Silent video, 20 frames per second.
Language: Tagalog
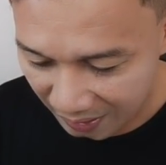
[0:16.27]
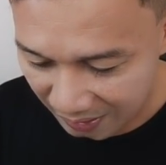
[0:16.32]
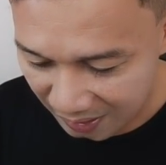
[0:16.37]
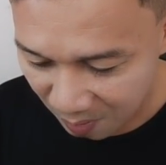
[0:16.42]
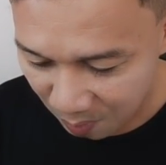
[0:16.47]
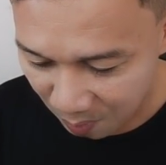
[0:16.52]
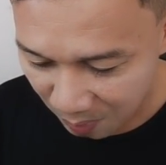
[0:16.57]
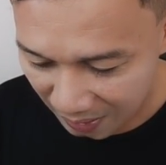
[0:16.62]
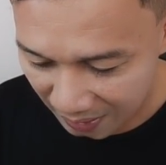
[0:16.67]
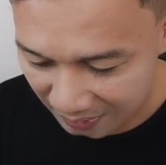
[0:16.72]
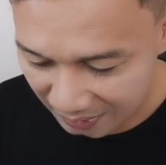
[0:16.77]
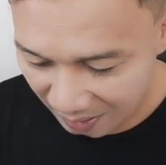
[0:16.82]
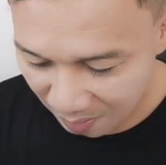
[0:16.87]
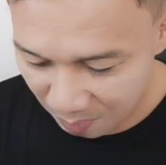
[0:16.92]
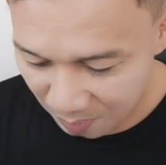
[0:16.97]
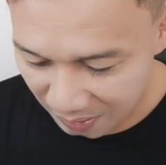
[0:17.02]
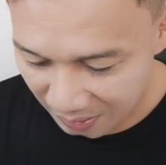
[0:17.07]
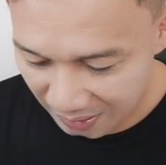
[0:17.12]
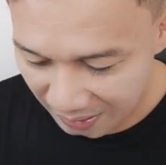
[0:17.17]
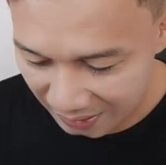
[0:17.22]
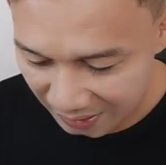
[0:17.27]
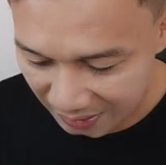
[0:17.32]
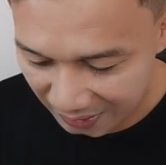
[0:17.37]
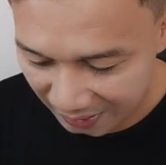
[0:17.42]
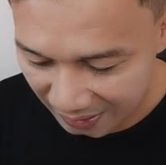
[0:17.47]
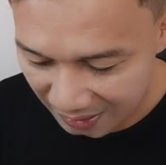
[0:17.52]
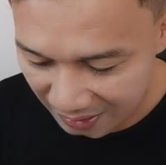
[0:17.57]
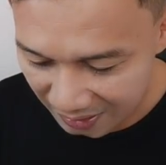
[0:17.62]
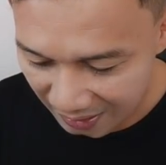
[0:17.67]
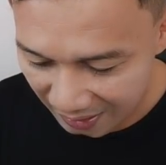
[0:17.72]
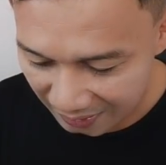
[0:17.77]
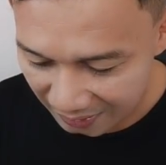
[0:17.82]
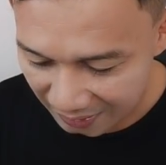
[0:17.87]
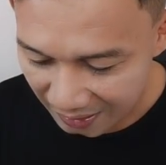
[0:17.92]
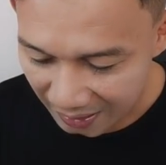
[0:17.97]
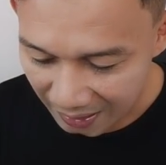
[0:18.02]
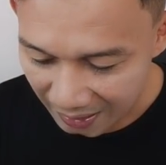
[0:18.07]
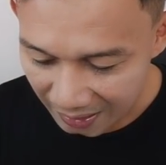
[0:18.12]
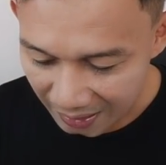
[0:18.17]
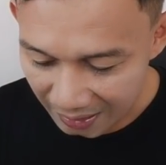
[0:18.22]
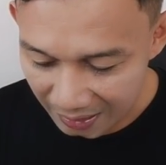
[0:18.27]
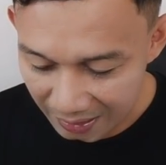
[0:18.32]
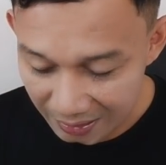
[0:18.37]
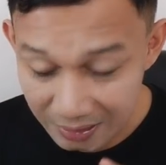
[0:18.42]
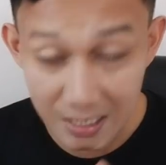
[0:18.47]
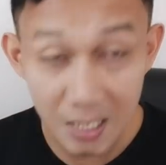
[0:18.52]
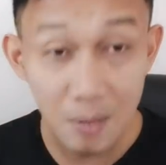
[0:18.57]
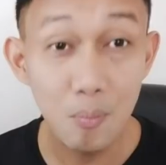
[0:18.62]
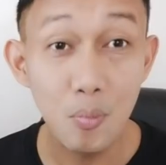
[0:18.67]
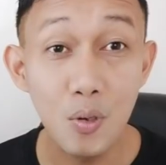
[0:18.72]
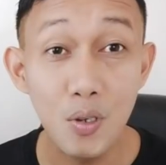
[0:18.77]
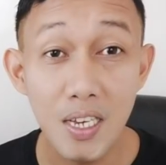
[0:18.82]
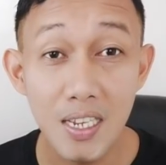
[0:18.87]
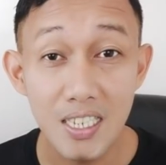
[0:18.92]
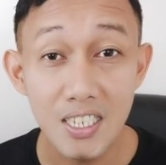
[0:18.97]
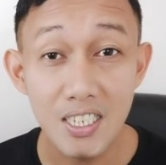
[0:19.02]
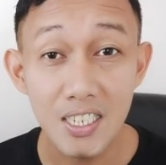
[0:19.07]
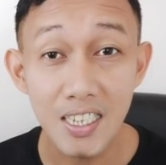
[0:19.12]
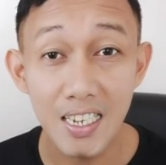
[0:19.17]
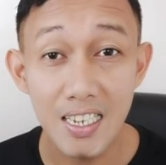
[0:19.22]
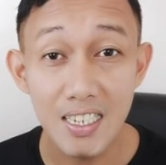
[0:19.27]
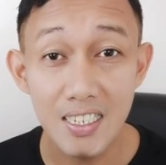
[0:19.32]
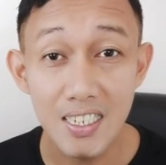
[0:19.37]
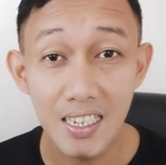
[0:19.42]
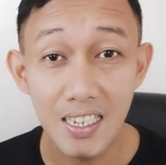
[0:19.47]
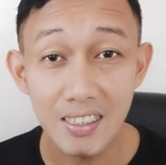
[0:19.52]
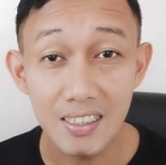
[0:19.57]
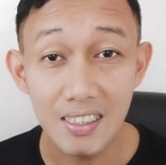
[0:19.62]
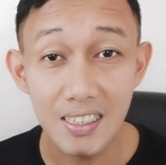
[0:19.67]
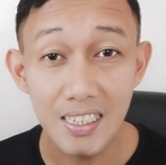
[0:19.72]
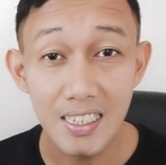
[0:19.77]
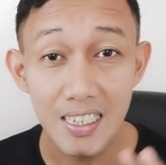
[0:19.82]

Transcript: Kasi baka sabi nila screenshot, hindi po yan screenshot.